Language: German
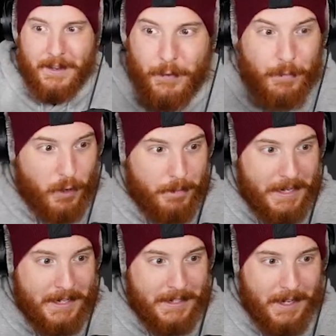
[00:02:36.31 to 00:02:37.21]
500
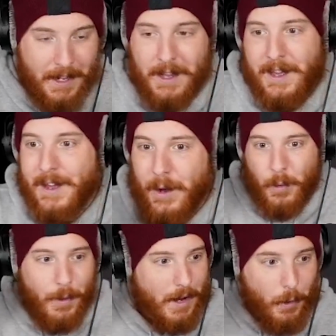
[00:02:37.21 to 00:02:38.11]
Milliliter
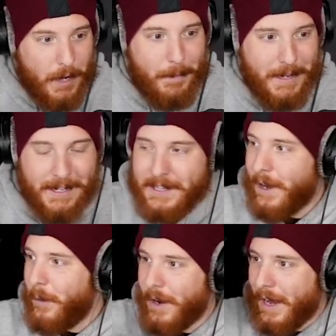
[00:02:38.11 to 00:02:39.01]
oder 100
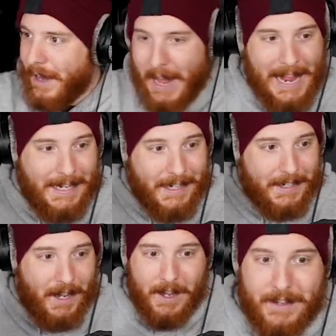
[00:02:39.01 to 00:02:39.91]
Milliliter oder ein Liter?